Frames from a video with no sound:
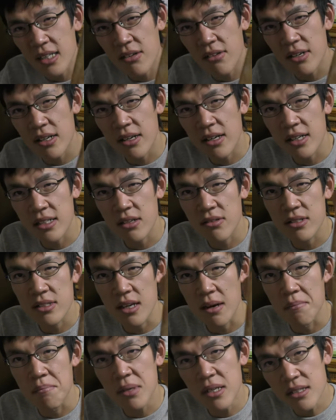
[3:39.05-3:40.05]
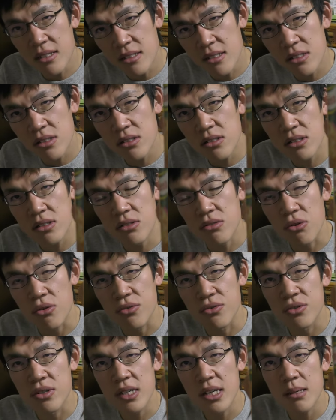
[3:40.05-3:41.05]
てるわけじゃなかったんですがビスクを
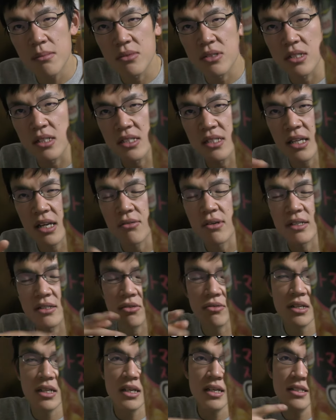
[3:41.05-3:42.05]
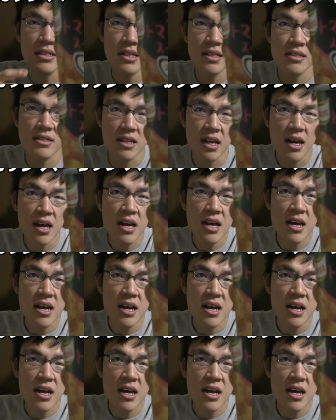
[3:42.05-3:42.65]
クリームにしたようなそんな感じですね